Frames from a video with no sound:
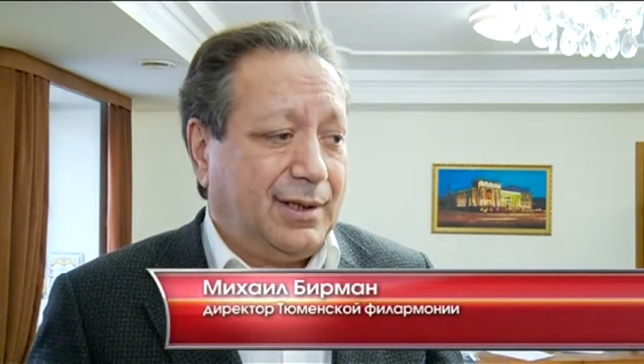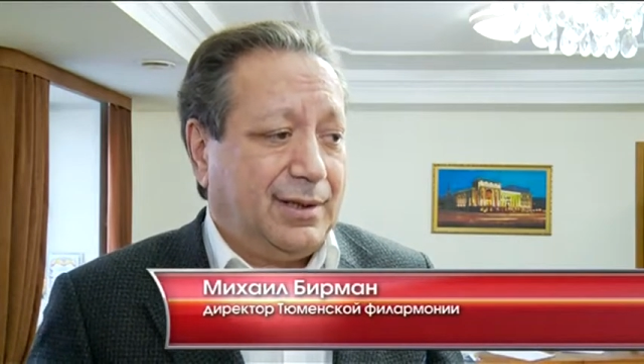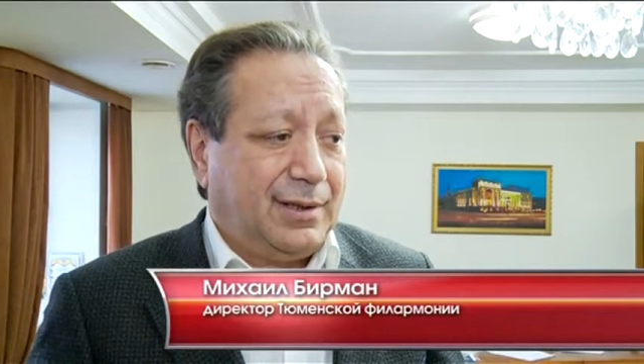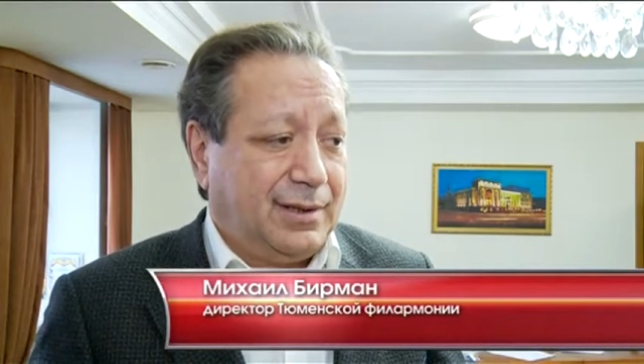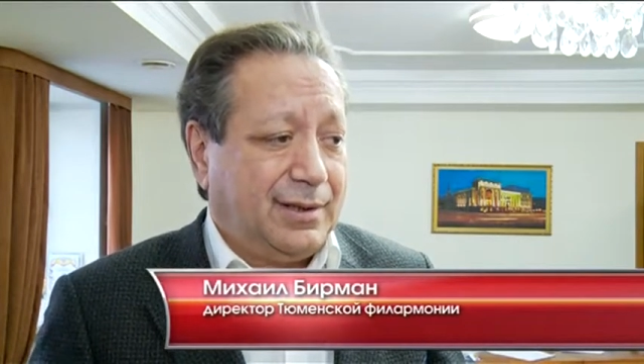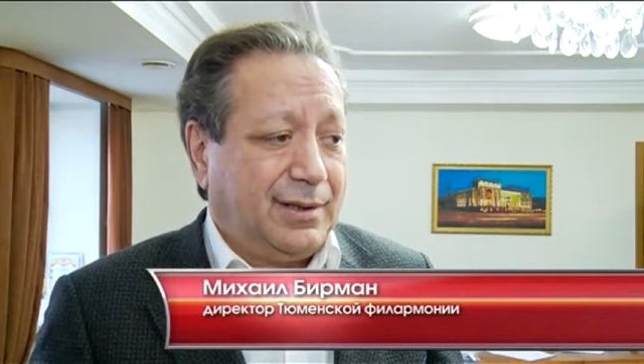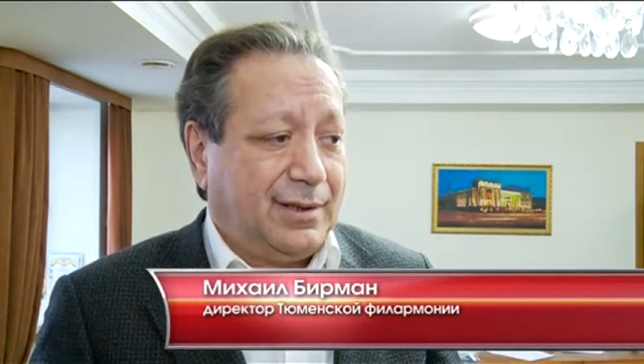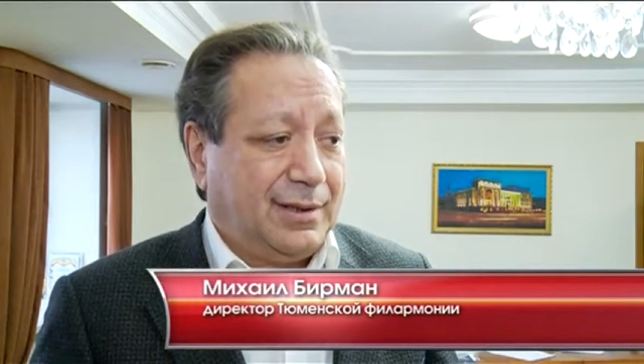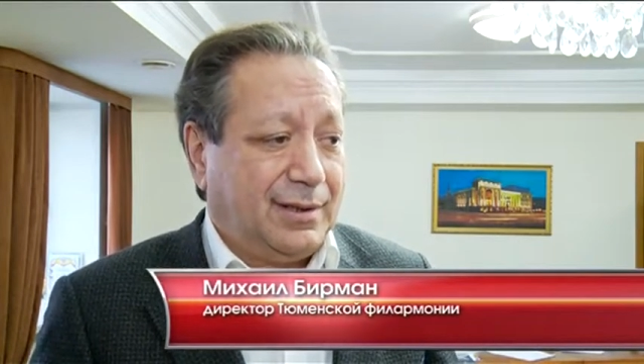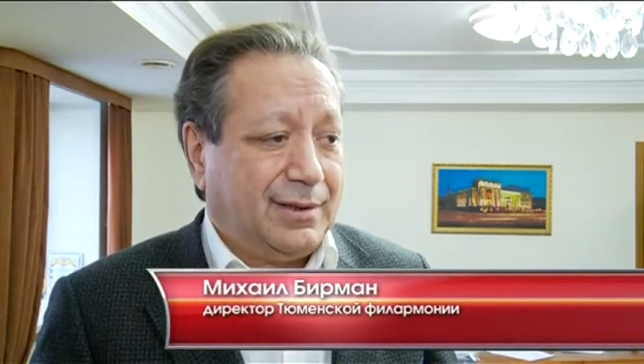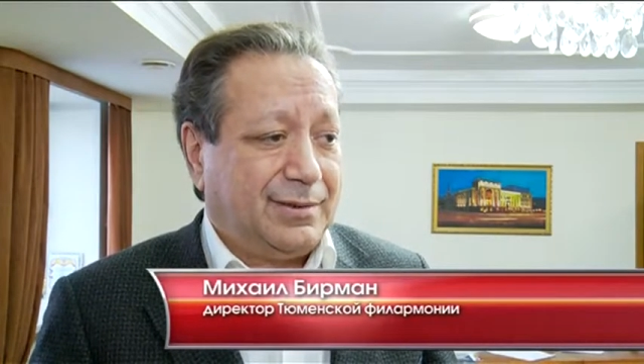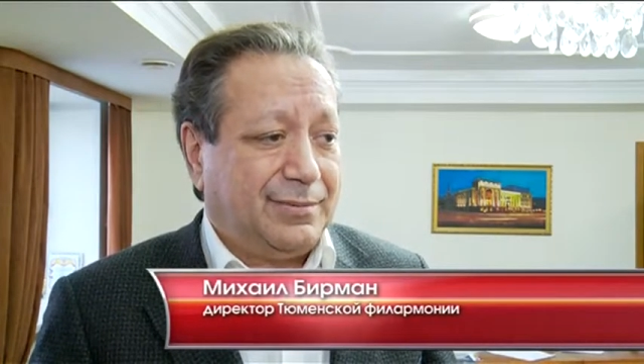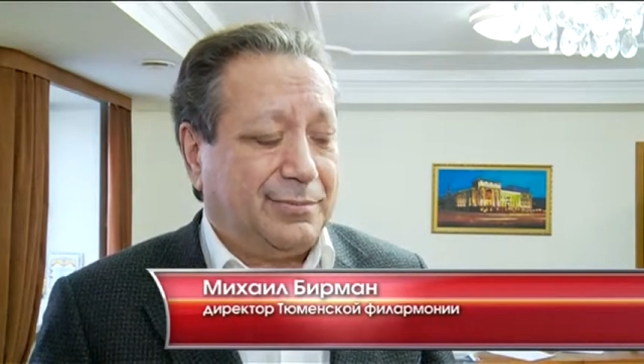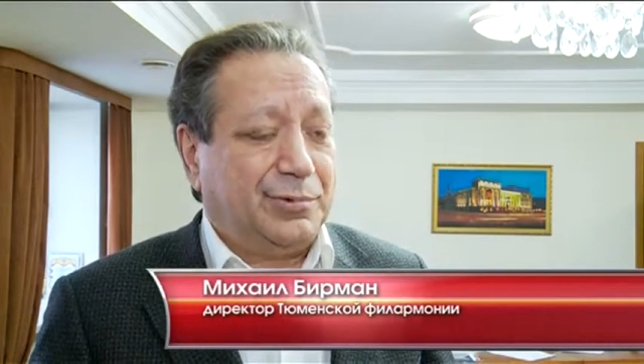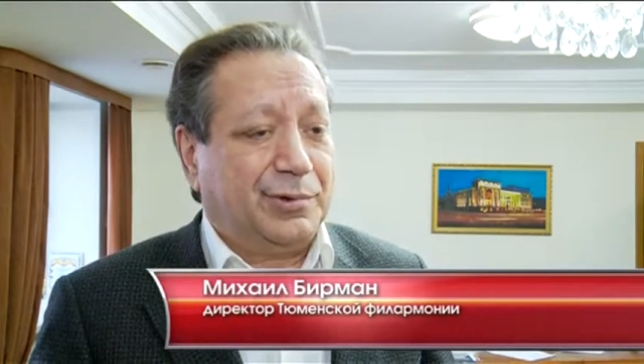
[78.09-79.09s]
э,
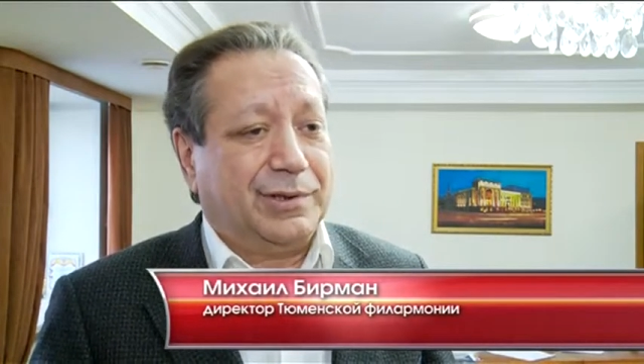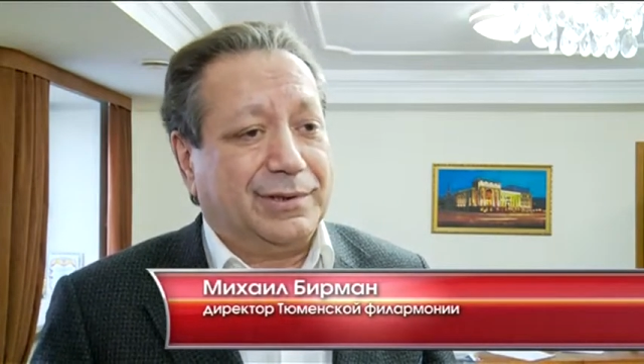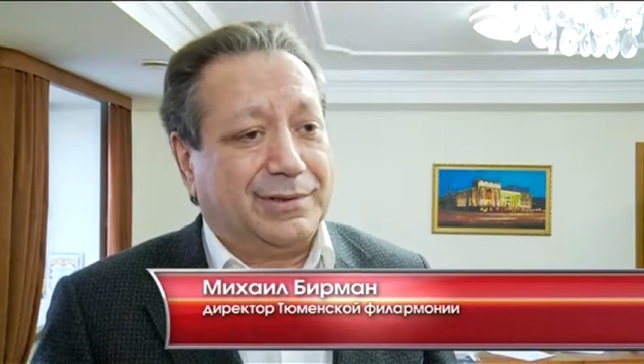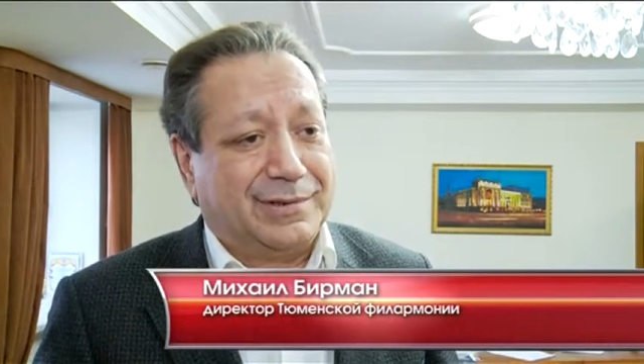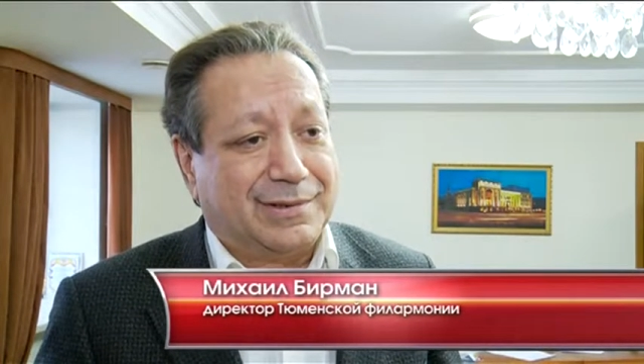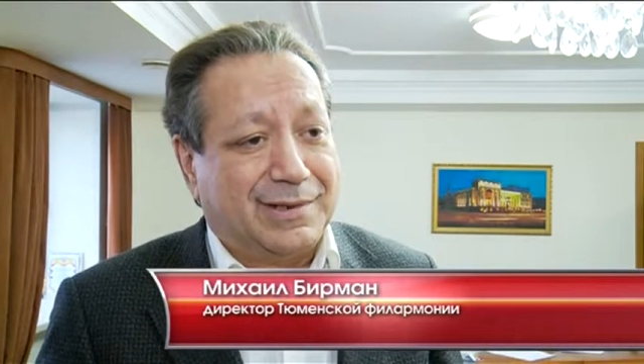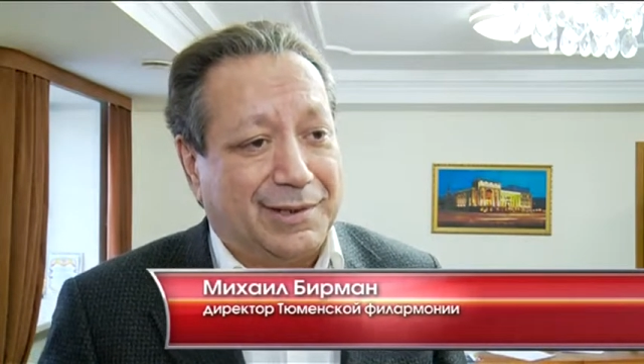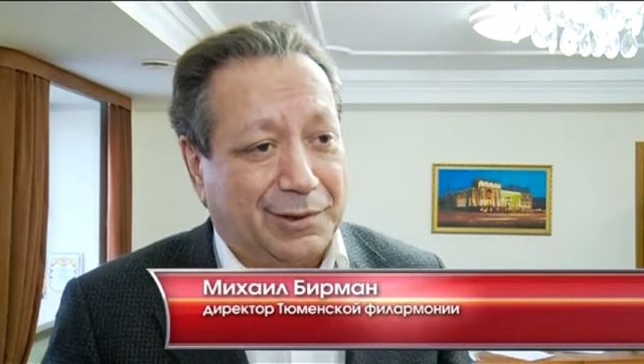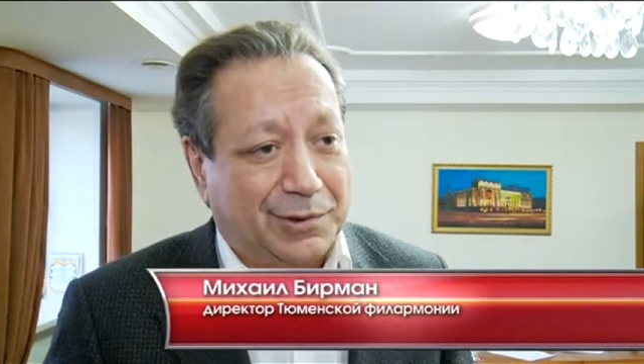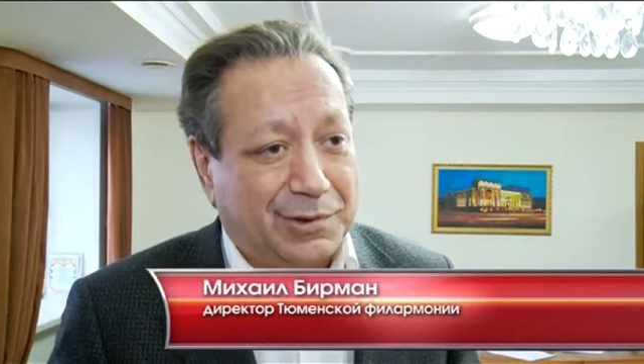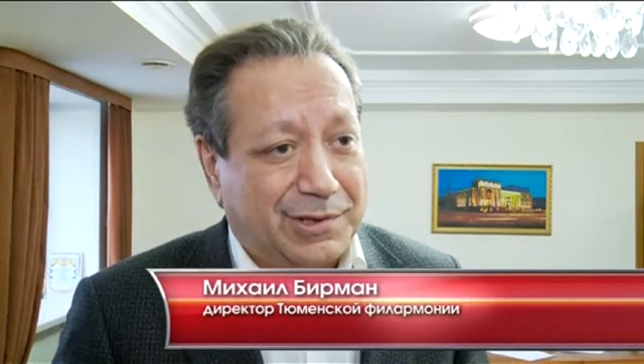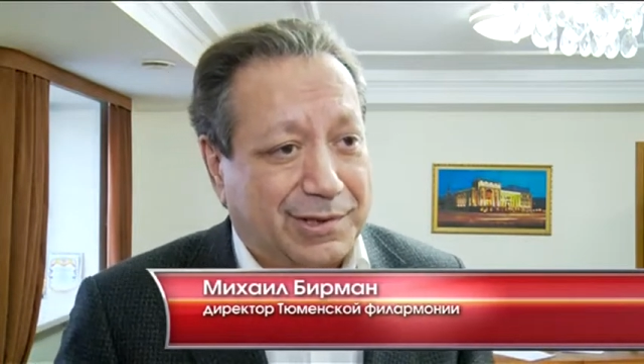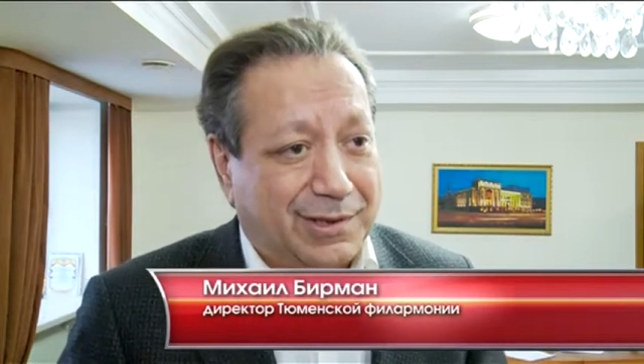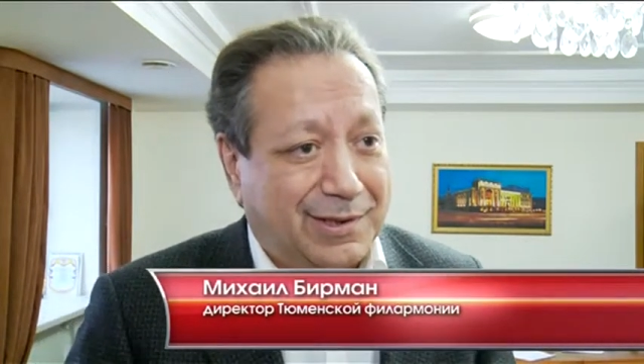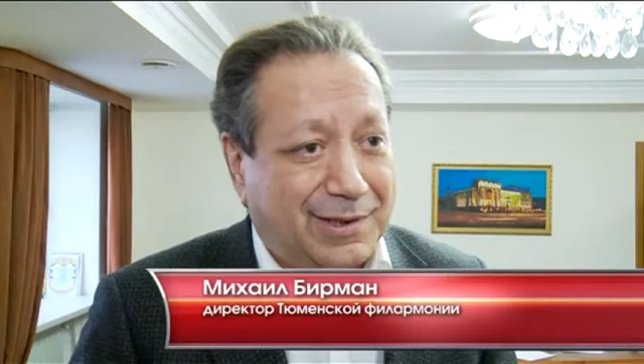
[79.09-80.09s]
будет
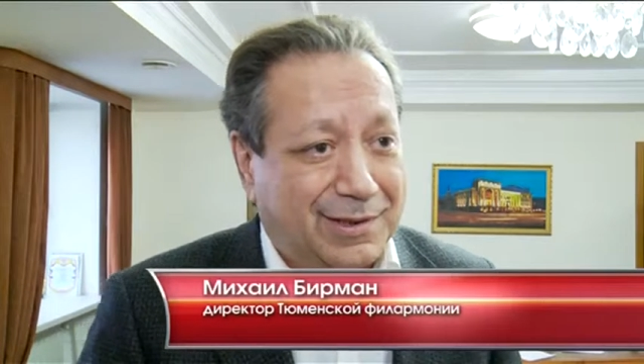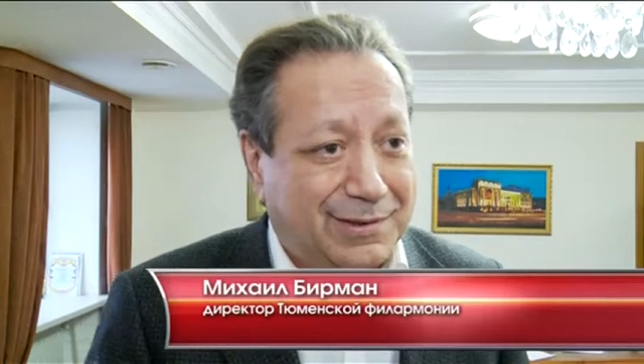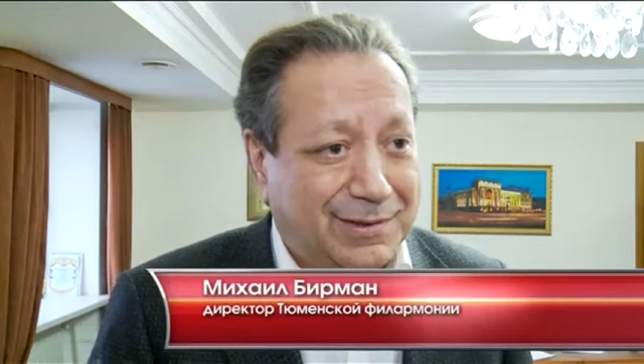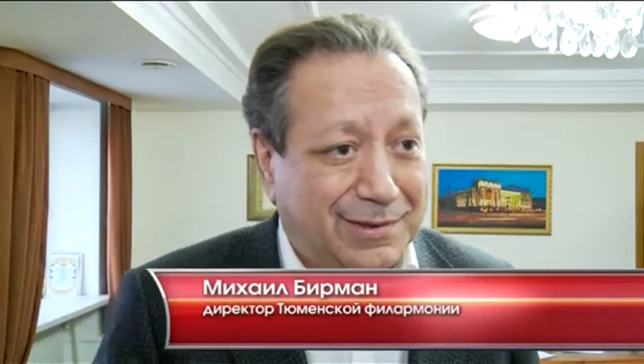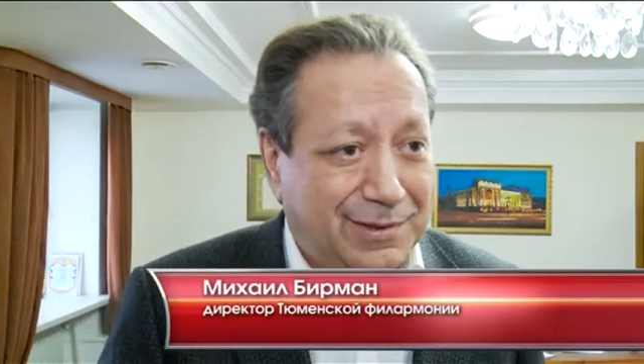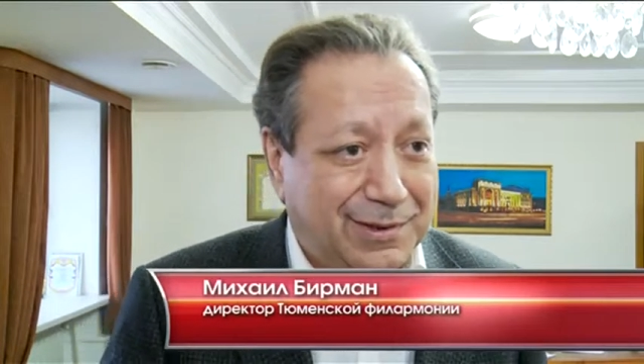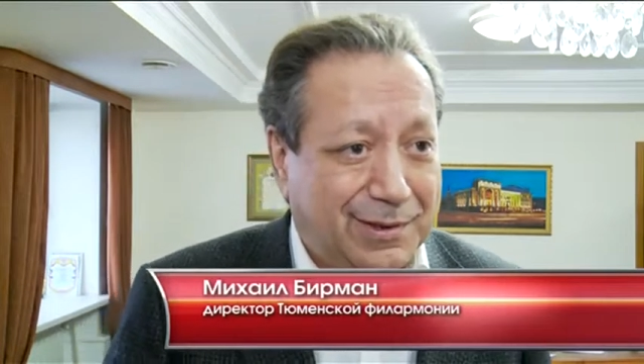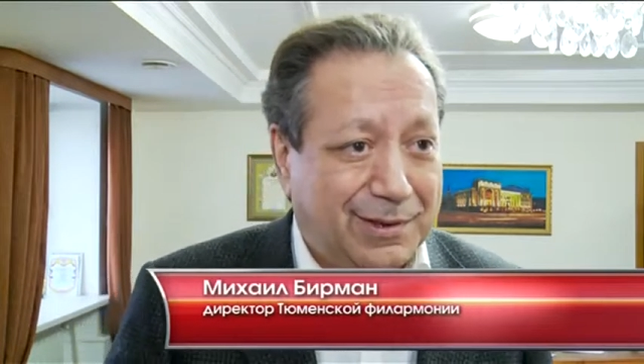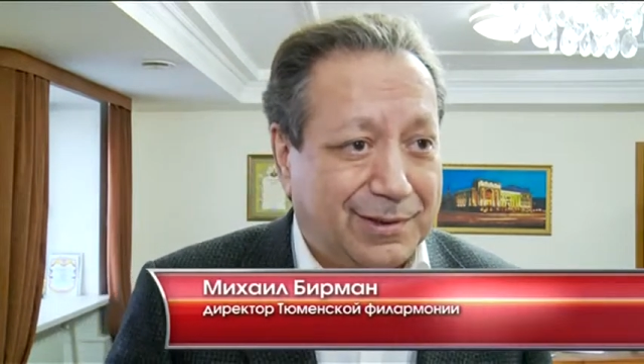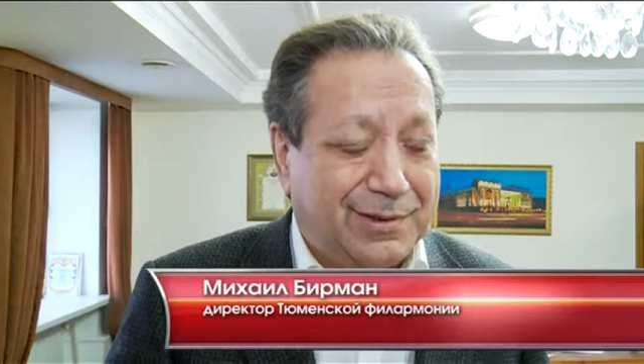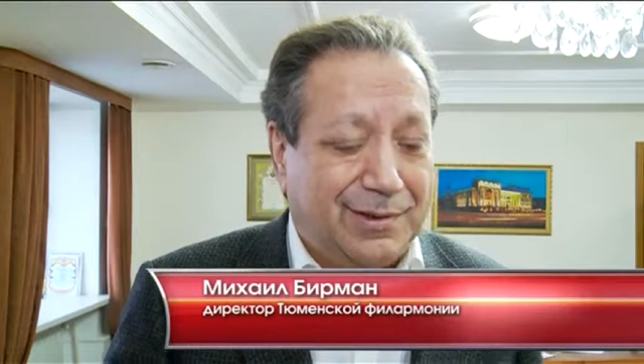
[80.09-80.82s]
следующий концерт,